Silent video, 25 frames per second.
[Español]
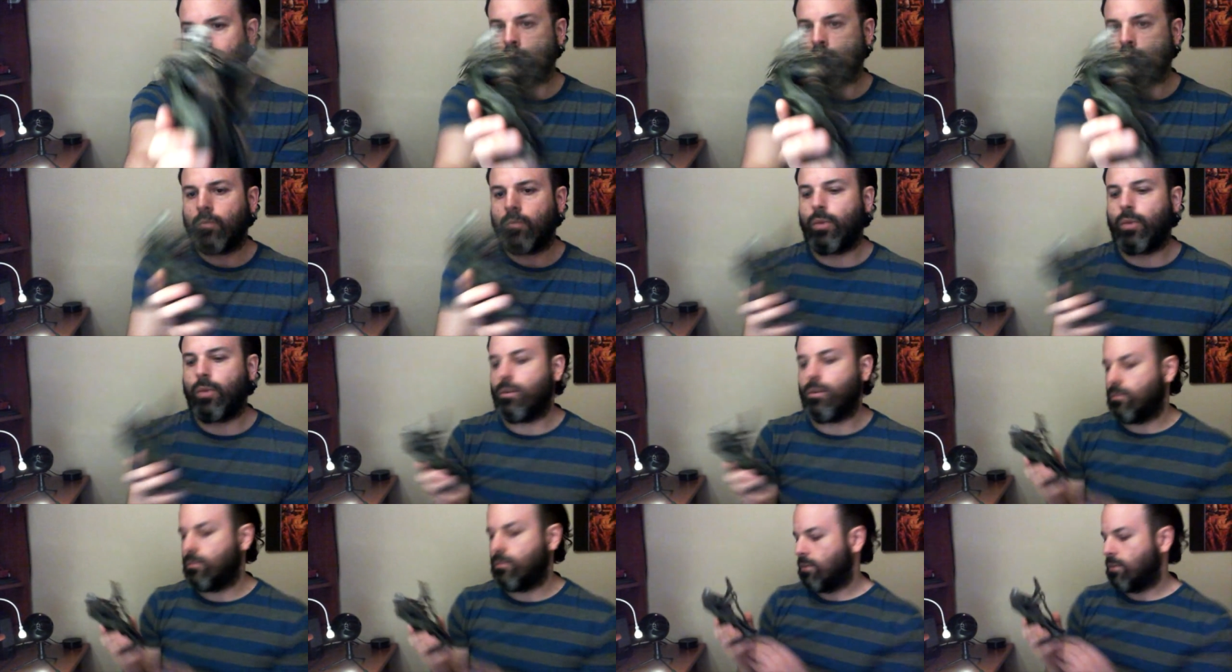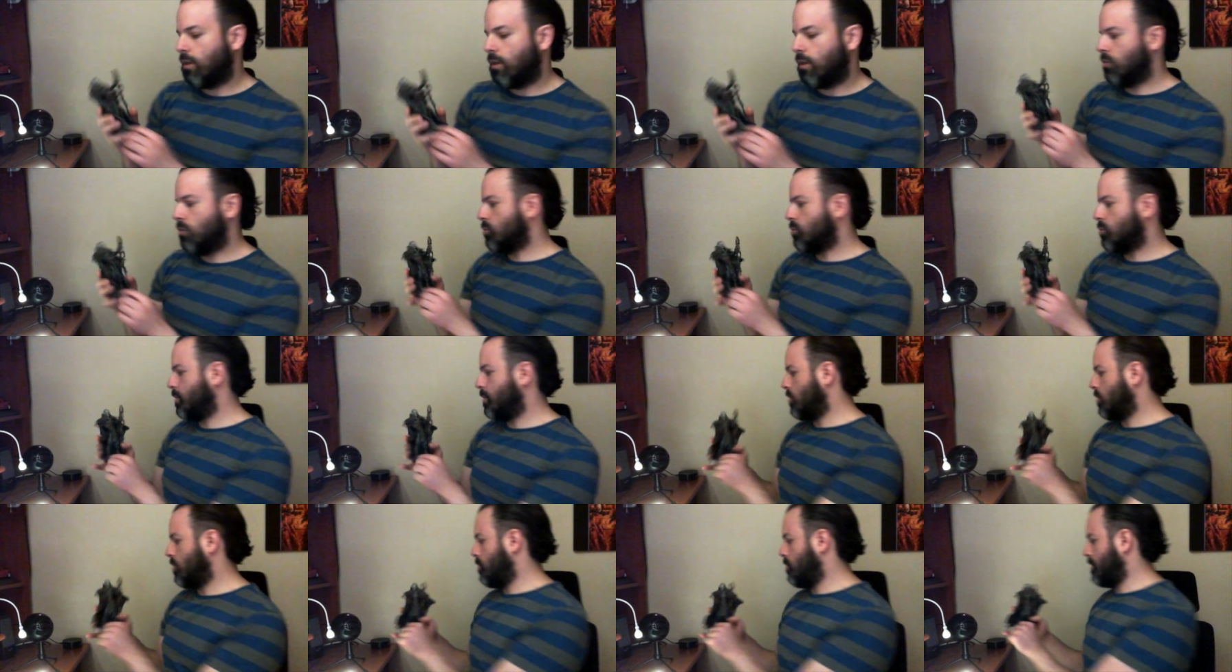Bueno, él nos va
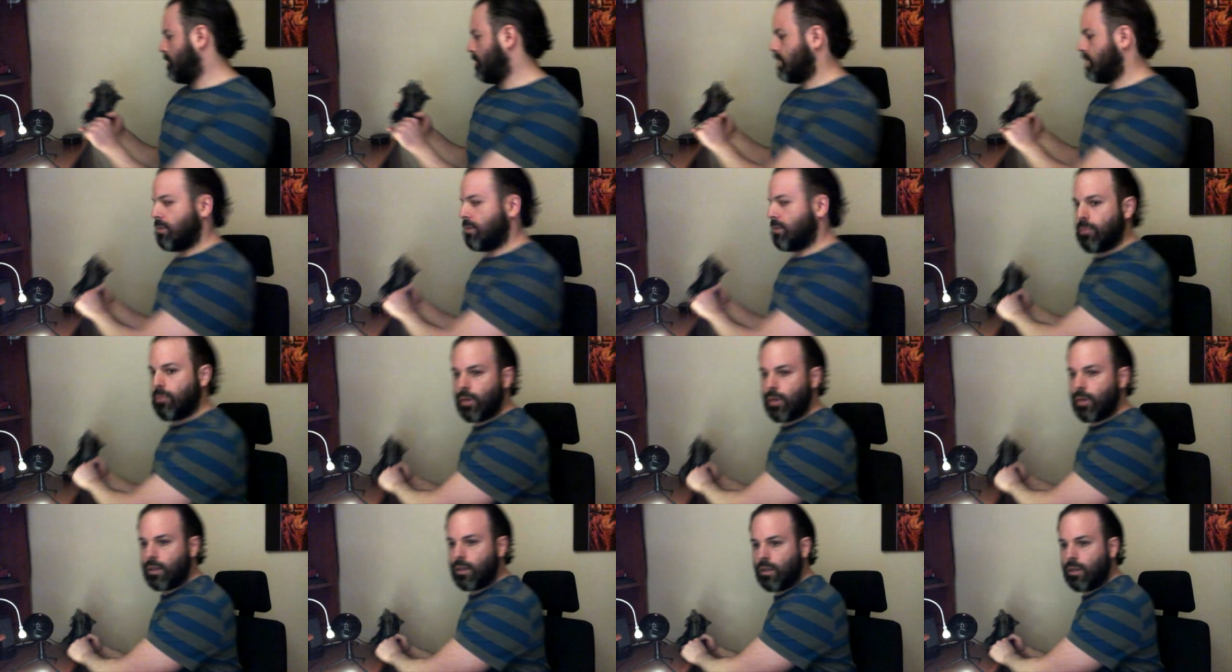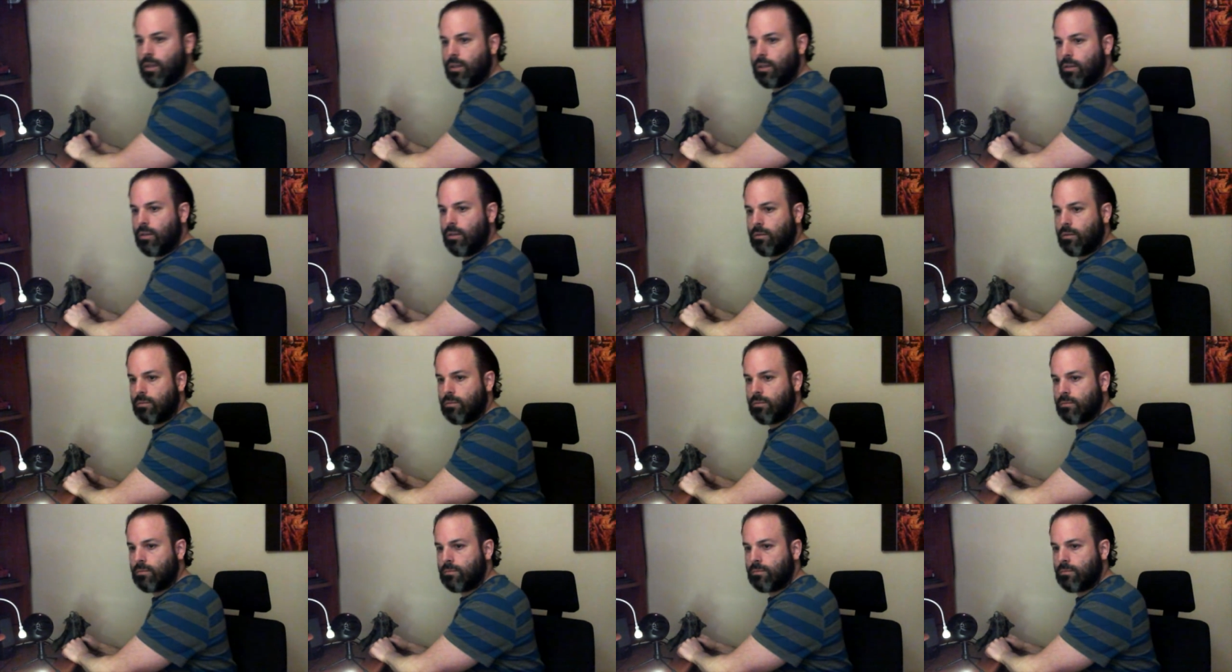a acompañar por aquí.
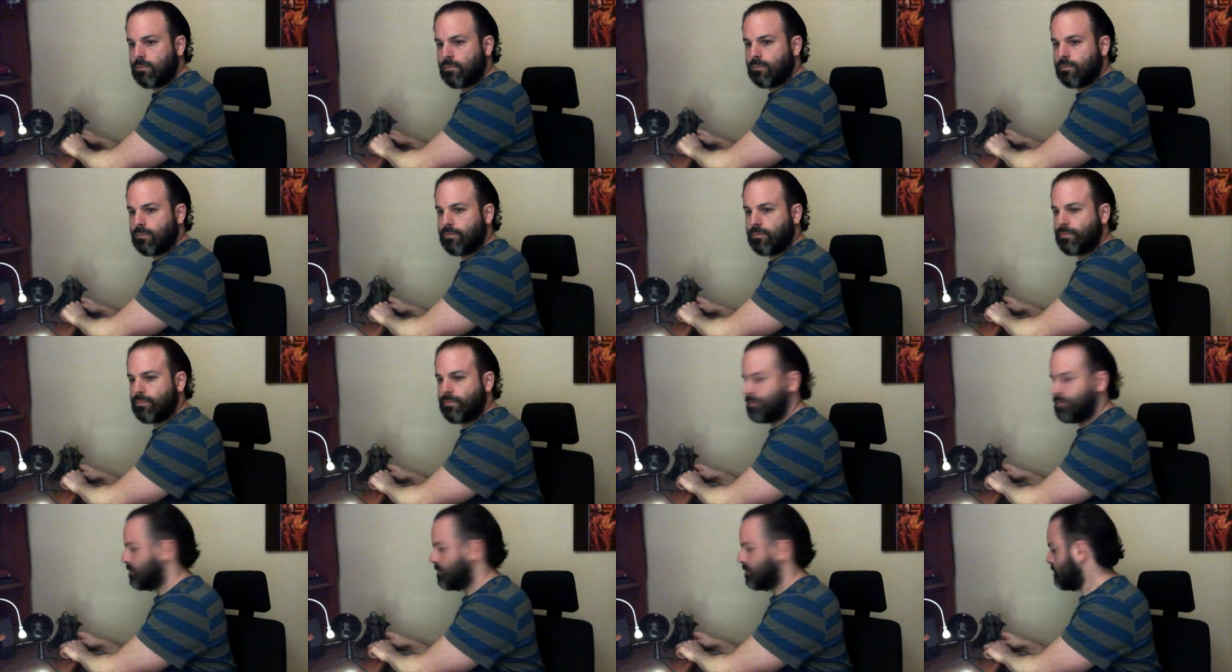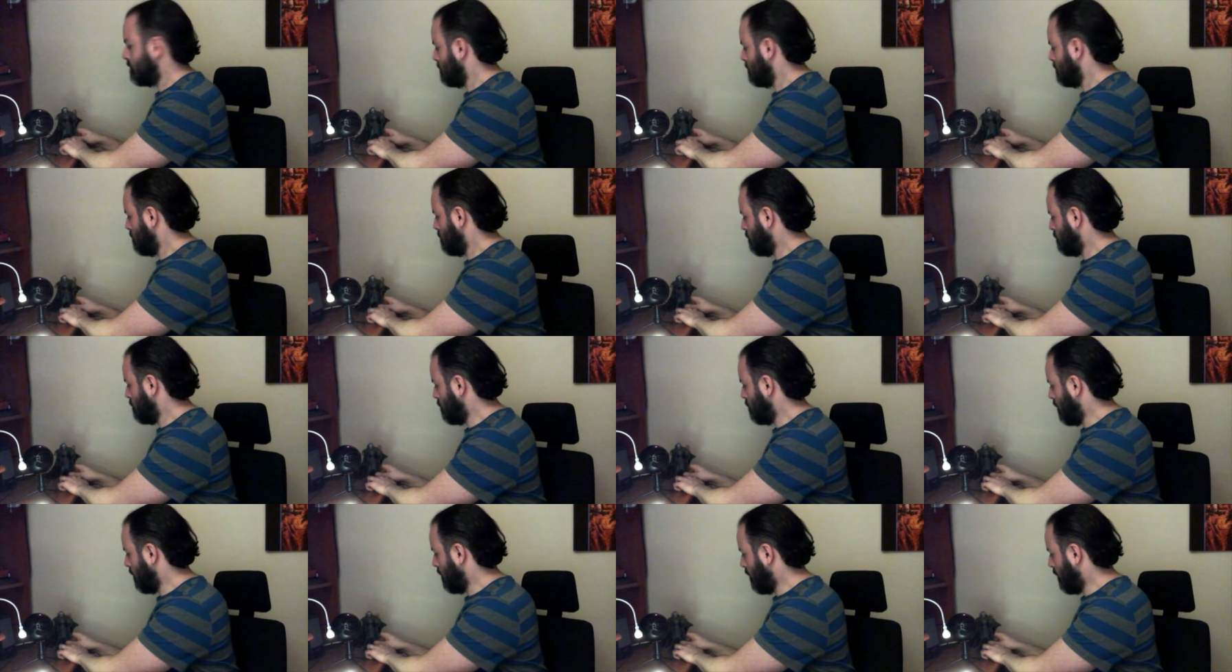Vamos
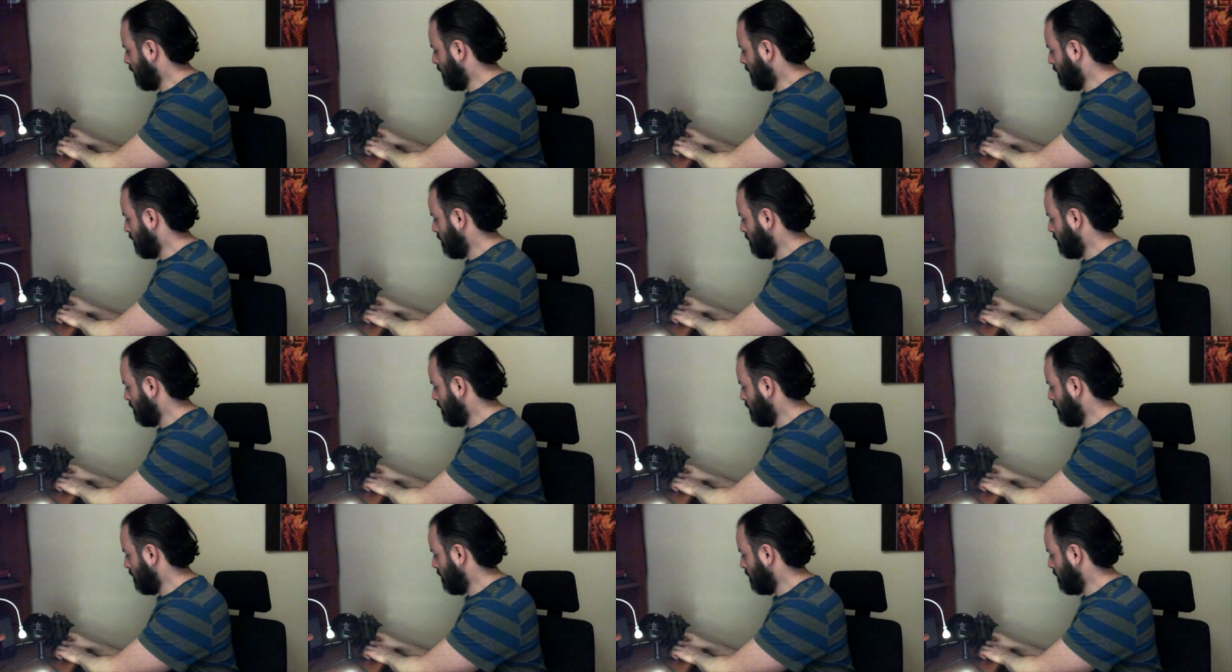a dejar ahí.